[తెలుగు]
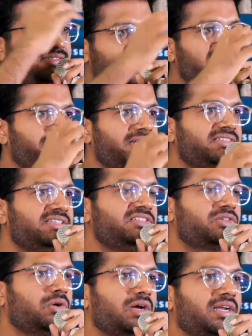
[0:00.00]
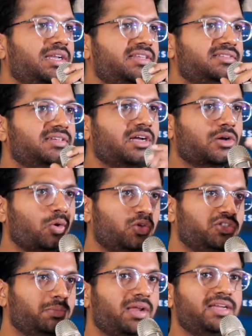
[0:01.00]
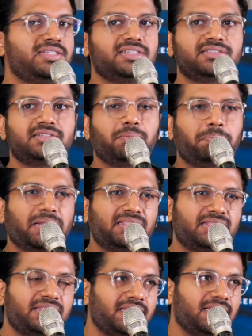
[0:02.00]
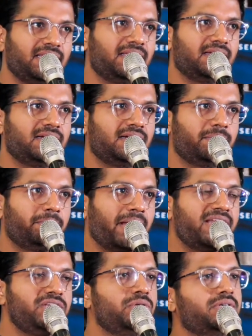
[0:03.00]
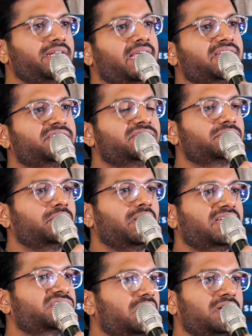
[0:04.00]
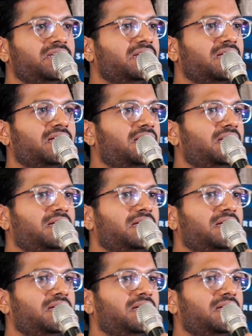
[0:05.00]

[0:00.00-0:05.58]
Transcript: సెంటిమెంట్ సీన్స్లో కానీ నిజంగా ఆ క్లోజప్లో ఆయన చేసిన ప్రతి మైన్యూట్ రియాక్షన్స్ కూడా ఎక్స్ట్రాడినరీగా